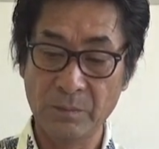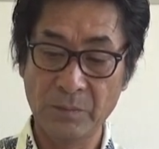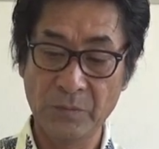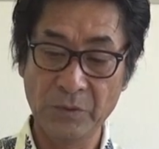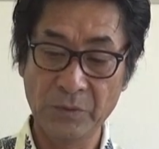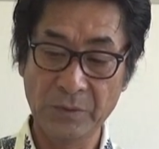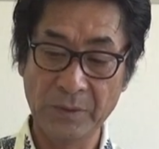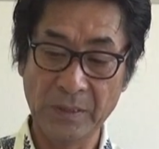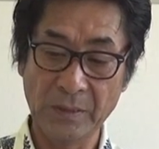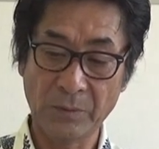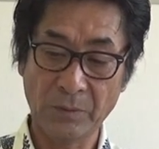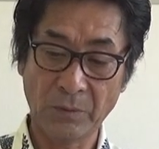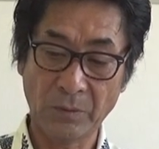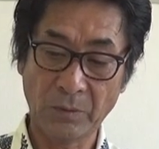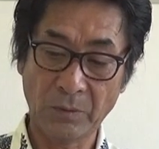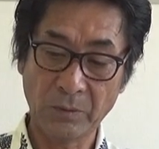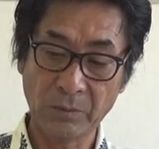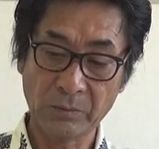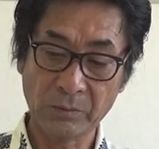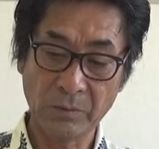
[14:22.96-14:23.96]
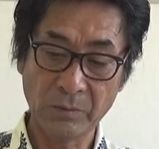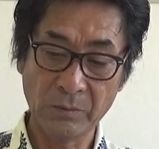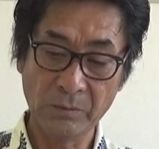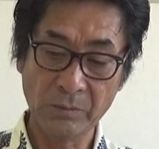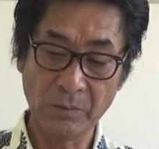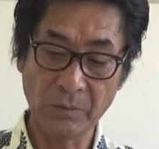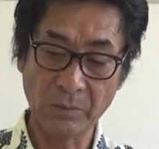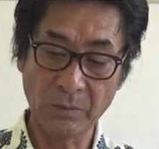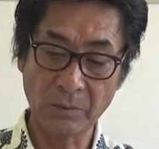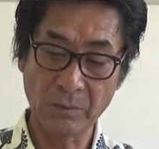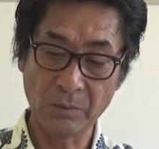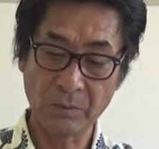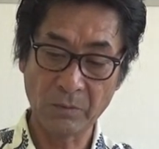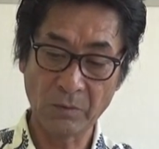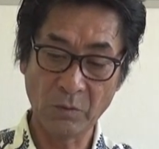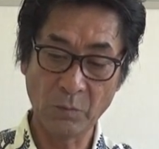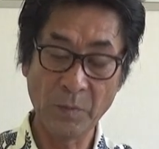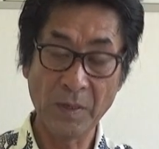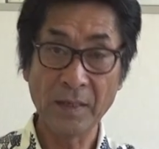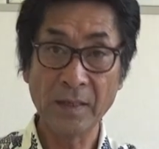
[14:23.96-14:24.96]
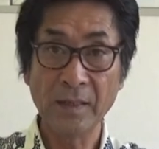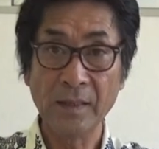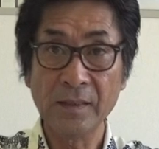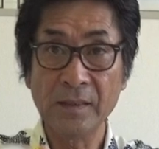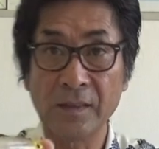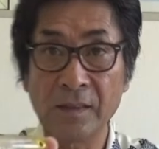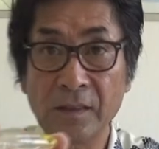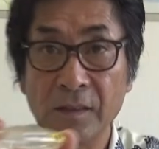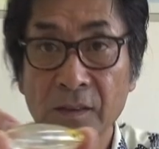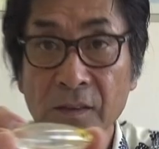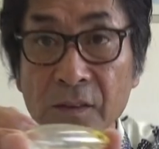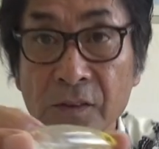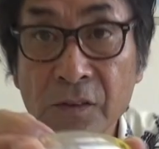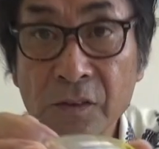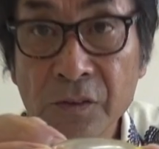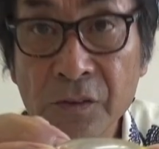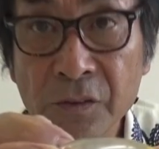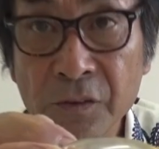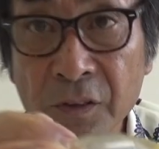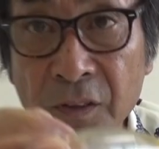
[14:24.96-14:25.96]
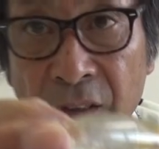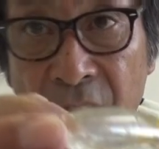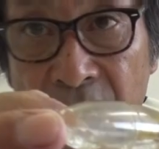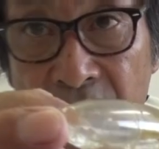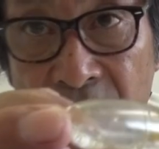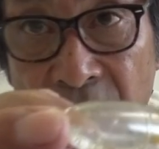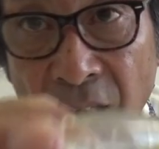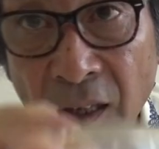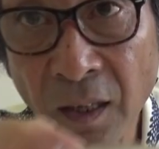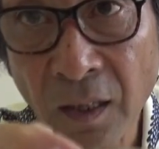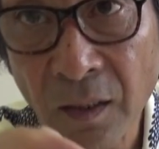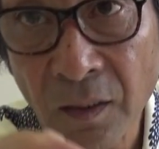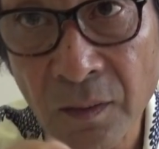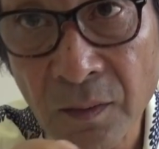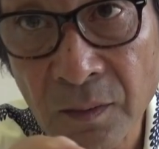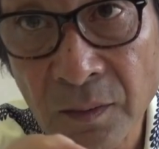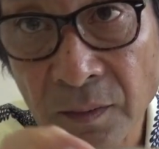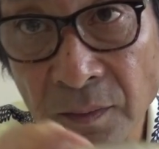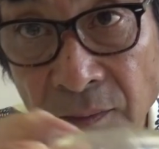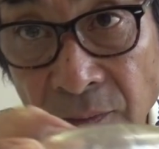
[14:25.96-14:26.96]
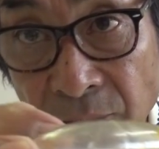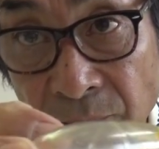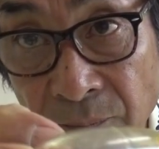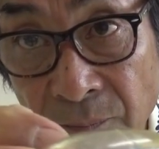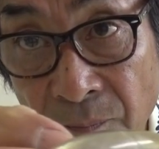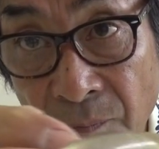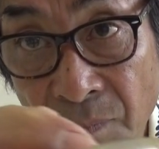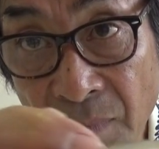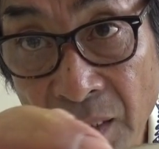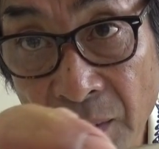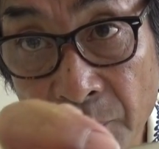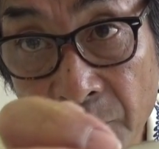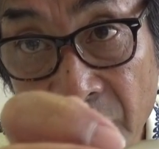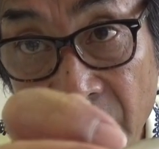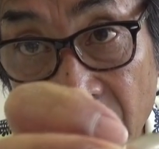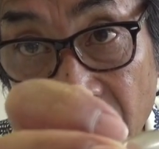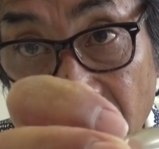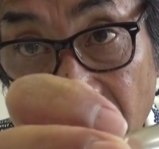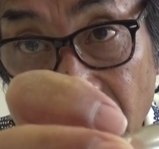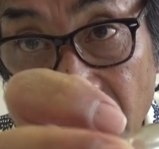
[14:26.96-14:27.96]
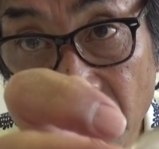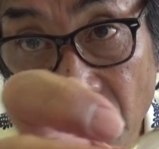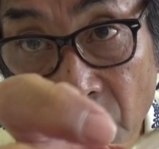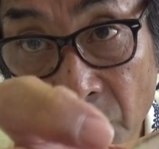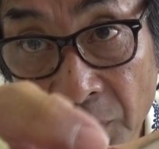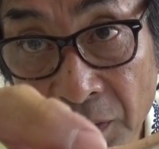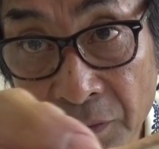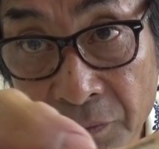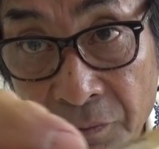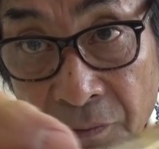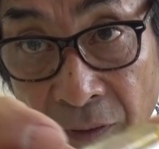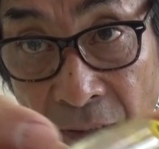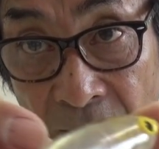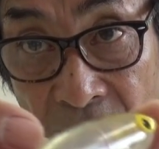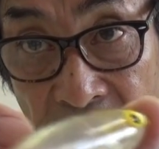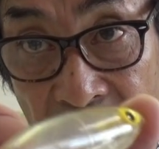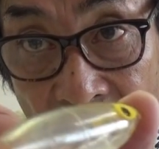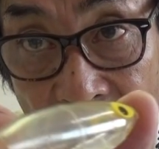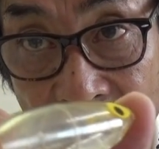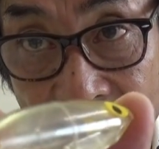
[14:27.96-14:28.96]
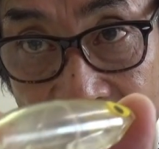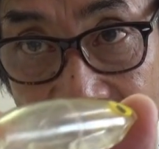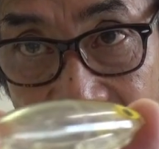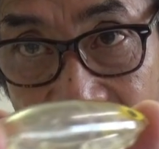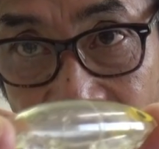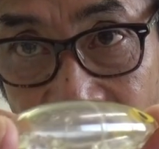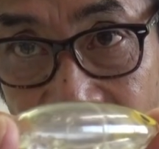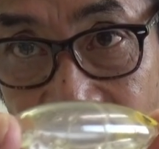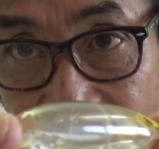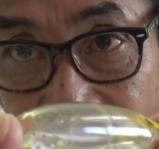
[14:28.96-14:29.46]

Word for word: もうねほとんど細かい擦り傷が見えないとこまで復活してますね